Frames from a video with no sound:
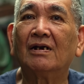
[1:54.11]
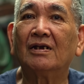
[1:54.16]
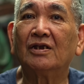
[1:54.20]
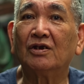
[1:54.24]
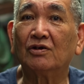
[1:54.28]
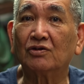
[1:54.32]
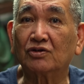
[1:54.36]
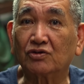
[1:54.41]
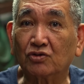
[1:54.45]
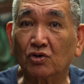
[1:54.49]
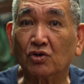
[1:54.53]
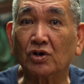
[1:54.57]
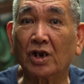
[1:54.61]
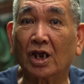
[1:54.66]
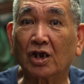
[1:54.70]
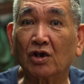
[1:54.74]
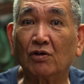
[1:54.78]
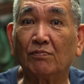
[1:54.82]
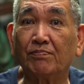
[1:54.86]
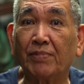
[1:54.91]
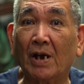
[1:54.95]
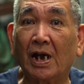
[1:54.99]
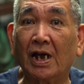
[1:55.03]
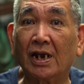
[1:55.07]
Yung tunay
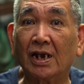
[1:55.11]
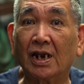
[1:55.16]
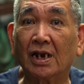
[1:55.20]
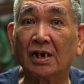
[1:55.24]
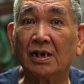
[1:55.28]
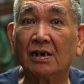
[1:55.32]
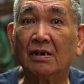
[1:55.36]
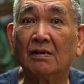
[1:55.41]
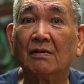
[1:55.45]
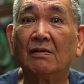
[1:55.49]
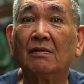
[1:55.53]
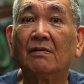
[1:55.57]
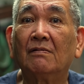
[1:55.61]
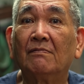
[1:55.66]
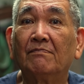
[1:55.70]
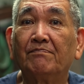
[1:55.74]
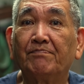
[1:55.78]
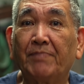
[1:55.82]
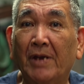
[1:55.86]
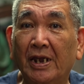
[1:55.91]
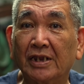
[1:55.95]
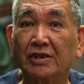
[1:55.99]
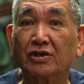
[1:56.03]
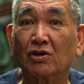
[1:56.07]
kong pangalan,
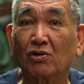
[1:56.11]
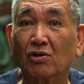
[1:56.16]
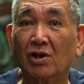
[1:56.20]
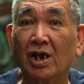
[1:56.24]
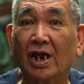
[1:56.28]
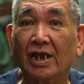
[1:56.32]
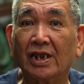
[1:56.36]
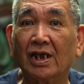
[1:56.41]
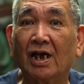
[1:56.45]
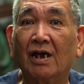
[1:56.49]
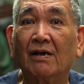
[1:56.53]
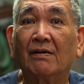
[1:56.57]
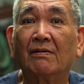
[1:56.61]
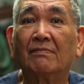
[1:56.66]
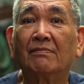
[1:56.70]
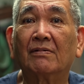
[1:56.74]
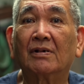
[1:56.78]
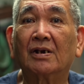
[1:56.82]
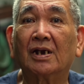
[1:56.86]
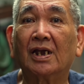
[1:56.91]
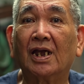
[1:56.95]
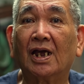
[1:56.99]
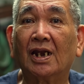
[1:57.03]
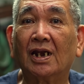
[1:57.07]
Pedro Laya.
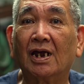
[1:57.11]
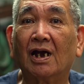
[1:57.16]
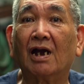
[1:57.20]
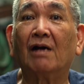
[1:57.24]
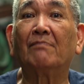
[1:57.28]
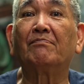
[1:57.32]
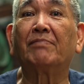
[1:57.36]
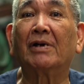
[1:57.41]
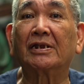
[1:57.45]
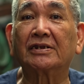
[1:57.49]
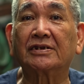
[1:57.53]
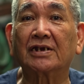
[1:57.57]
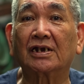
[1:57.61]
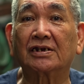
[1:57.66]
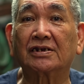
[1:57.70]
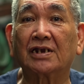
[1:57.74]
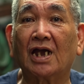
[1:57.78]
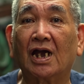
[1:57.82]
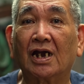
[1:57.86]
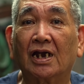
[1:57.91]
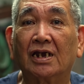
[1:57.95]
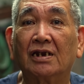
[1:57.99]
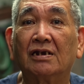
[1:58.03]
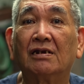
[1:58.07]
Kaya lang ang bansag
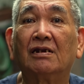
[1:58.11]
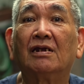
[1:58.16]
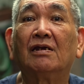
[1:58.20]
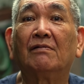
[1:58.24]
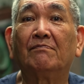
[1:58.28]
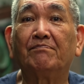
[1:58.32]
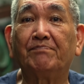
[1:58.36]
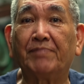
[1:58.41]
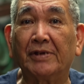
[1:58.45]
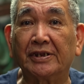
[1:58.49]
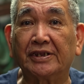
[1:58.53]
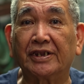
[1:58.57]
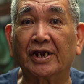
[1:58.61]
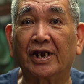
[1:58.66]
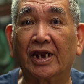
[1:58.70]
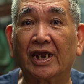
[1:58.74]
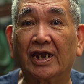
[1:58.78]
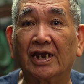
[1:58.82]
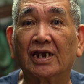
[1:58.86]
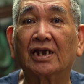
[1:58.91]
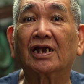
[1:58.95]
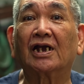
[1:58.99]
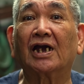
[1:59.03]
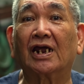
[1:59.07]
sa akin,
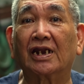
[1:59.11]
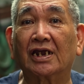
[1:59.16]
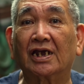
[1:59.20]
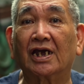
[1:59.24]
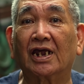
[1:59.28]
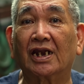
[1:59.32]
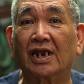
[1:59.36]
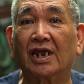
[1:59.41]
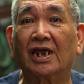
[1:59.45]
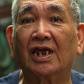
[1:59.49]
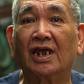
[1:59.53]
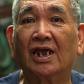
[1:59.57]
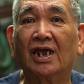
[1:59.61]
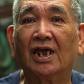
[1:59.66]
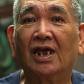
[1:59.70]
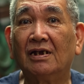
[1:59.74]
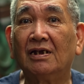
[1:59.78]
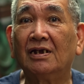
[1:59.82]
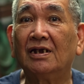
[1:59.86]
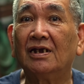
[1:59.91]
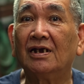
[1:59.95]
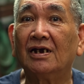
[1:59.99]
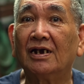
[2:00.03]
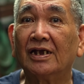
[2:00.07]
pidring kare-kare.
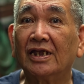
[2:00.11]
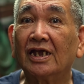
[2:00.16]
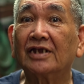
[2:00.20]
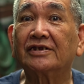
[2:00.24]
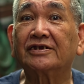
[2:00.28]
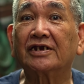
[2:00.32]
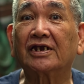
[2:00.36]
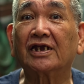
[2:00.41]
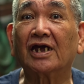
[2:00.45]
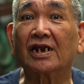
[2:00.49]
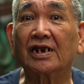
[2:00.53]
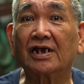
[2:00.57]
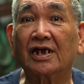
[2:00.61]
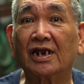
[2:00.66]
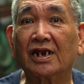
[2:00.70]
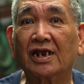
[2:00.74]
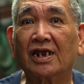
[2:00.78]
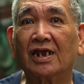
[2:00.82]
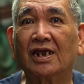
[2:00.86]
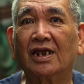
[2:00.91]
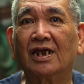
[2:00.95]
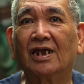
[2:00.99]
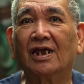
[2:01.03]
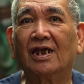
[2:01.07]
Ayan si
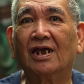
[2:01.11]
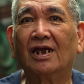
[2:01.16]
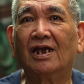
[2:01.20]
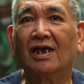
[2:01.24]
kare-kare.